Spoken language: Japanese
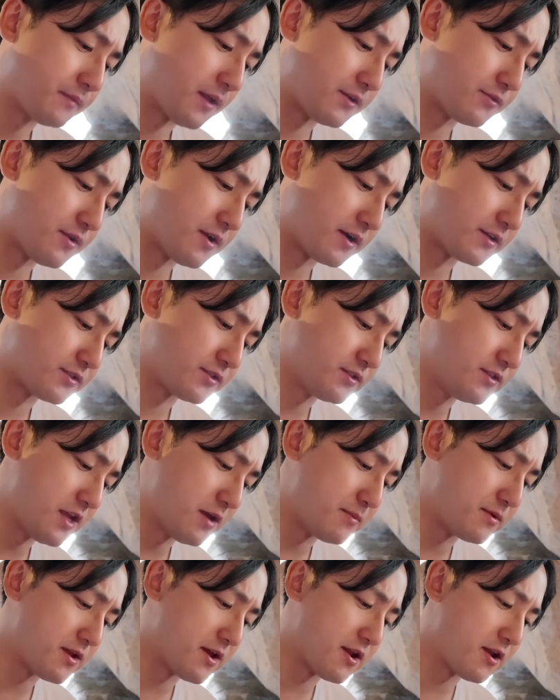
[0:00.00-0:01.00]
あとなんか
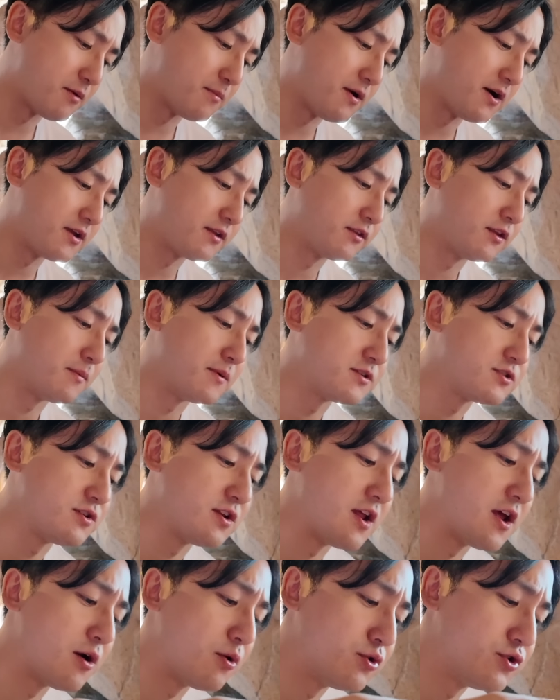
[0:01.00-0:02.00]
ツナみたいなのも入ってます
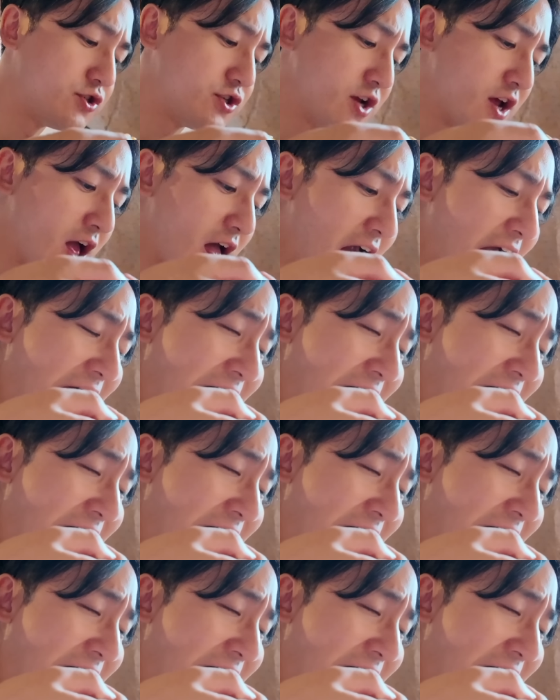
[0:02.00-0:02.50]
ね美味しいうん